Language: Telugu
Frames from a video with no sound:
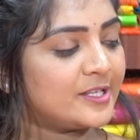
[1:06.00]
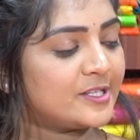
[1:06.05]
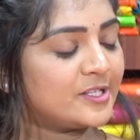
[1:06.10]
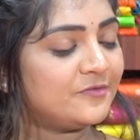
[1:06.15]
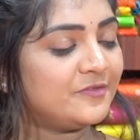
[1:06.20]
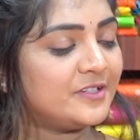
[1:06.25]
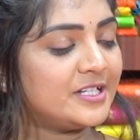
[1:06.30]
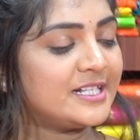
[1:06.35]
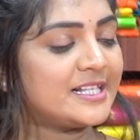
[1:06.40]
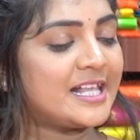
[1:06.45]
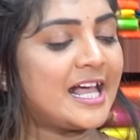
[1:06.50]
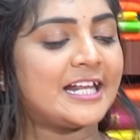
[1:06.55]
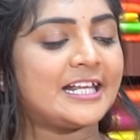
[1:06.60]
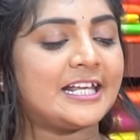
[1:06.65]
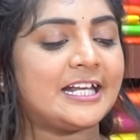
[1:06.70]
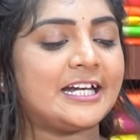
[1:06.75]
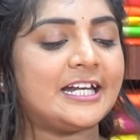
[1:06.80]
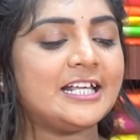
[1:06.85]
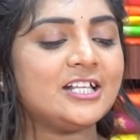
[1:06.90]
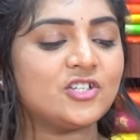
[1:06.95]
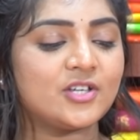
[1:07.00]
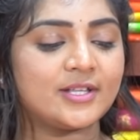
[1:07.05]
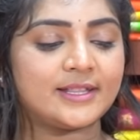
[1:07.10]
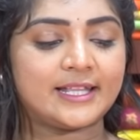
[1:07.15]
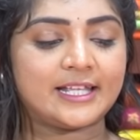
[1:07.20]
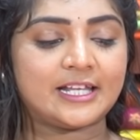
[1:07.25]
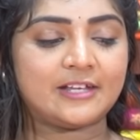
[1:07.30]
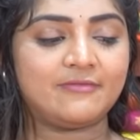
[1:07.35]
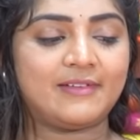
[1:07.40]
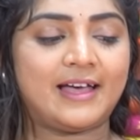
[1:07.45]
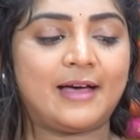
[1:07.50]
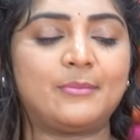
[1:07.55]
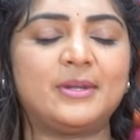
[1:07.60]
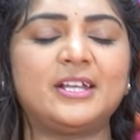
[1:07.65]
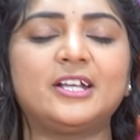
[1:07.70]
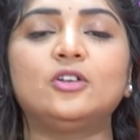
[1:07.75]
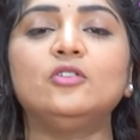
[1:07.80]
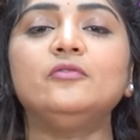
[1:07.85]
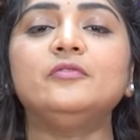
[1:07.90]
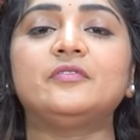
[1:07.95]
సో ఫస్ట్ శారీ అండి చందేరి
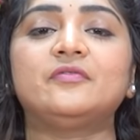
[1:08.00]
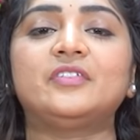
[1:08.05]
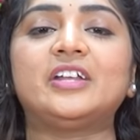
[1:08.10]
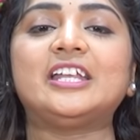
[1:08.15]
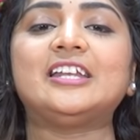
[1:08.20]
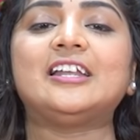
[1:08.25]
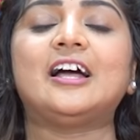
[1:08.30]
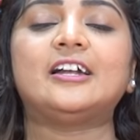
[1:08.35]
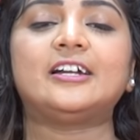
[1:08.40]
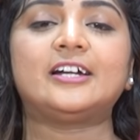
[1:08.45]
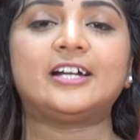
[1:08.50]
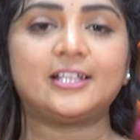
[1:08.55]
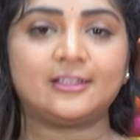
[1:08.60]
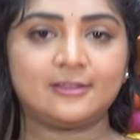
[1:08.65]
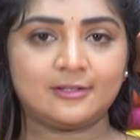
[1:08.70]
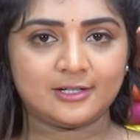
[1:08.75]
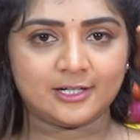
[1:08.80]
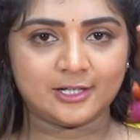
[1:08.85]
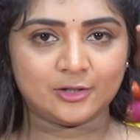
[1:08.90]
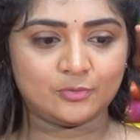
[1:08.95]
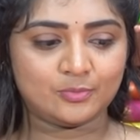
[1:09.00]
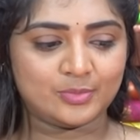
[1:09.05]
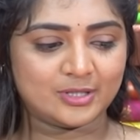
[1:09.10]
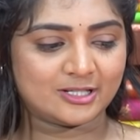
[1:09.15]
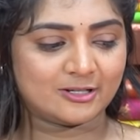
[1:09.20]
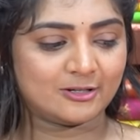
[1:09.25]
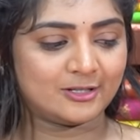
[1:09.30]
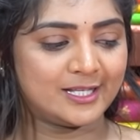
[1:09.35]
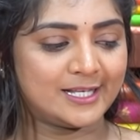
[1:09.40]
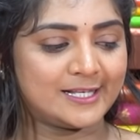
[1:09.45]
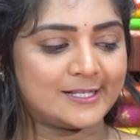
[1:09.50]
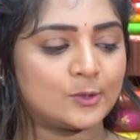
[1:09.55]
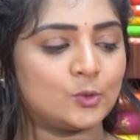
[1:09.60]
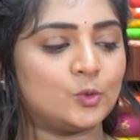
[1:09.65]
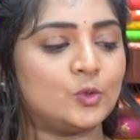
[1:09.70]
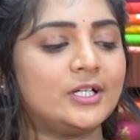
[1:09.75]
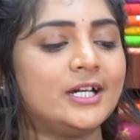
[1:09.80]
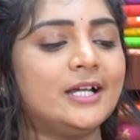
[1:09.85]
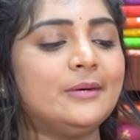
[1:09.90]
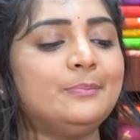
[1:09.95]
ఫ్యాబ్రిక్లో ఫిఫ్టీన్ హండ్రెడ్ అండ్ థర్టీ రూపీస్లో
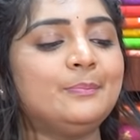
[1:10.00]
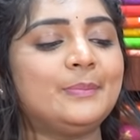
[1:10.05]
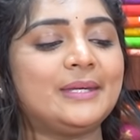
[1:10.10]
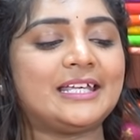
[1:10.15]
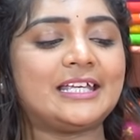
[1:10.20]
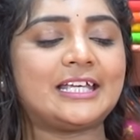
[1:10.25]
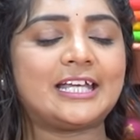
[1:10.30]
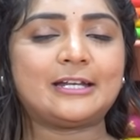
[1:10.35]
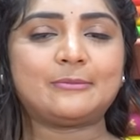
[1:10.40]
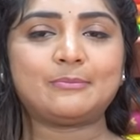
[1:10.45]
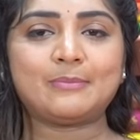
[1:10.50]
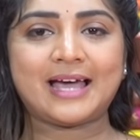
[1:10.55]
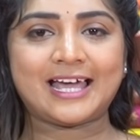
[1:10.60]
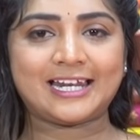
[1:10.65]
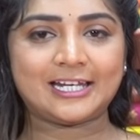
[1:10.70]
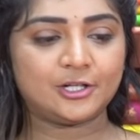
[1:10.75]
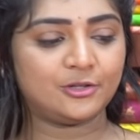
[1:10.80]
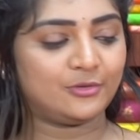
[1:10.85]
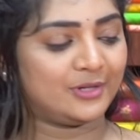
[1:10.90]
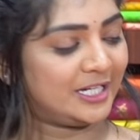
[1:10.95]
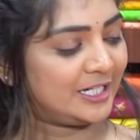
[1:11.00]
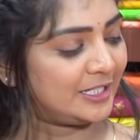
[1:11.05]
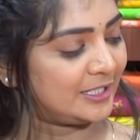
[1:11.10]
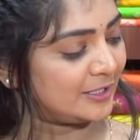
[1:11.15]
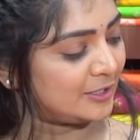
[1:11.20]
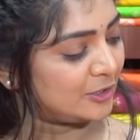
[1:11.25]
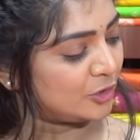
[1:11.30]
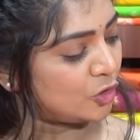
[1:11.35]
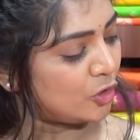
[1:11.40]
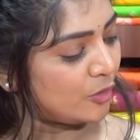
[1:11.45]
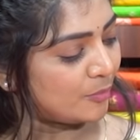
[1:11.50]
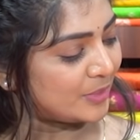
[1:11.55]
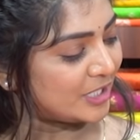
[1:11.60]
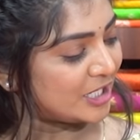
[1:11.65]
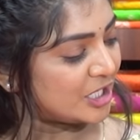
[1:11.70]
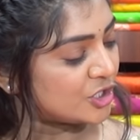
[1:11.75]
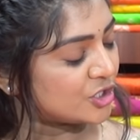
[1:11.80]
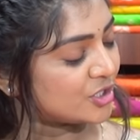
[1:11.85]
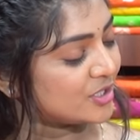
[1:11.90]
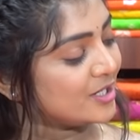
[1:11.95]
తీసుకుంటున్నాం పింక్ అండ్ ప్యారెట్ గ్రీన్ కలర్
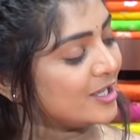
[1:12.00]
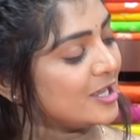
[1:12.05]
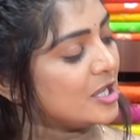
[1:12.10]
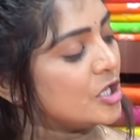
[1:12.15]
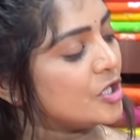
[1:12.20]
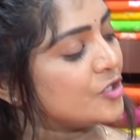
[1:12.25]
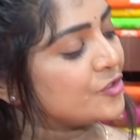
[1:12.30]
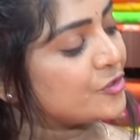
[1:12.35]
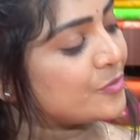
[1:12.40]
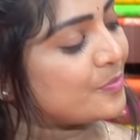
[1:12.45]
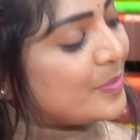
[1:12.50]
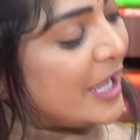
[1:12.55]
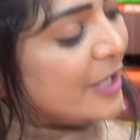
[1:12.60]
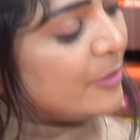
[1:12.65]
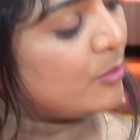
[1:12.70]
కాంబినేషన్ సో పై